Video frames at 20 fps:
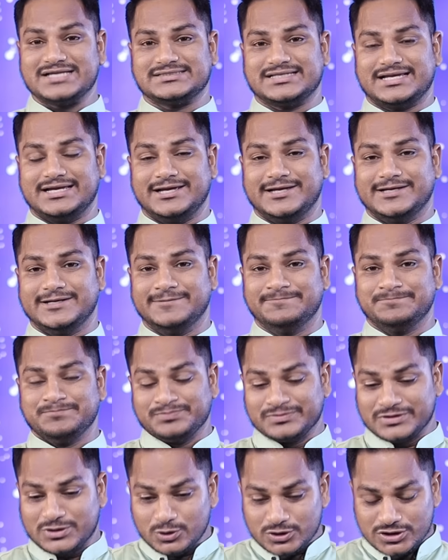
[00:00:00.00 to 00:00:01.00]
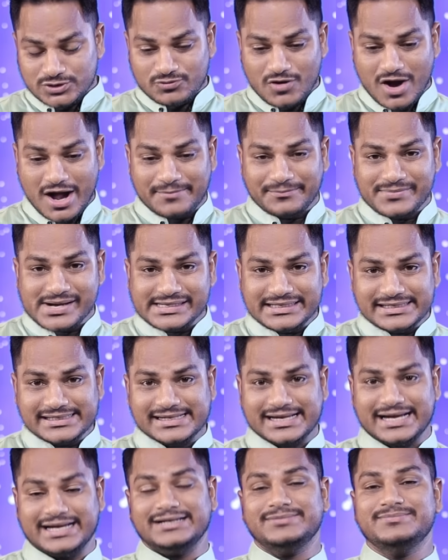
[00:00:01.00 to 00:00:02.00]
पास आया है क्योंकि वो हमारे
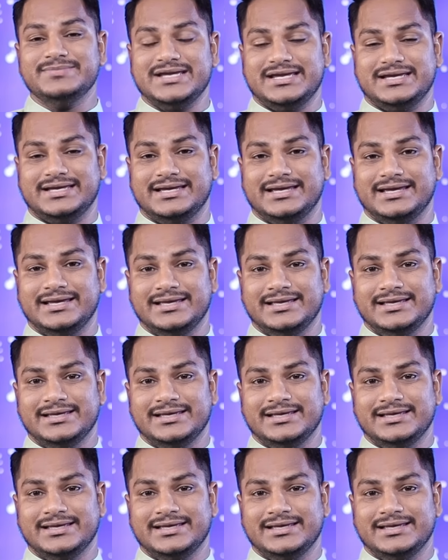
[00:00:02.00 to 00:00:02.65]
घर में है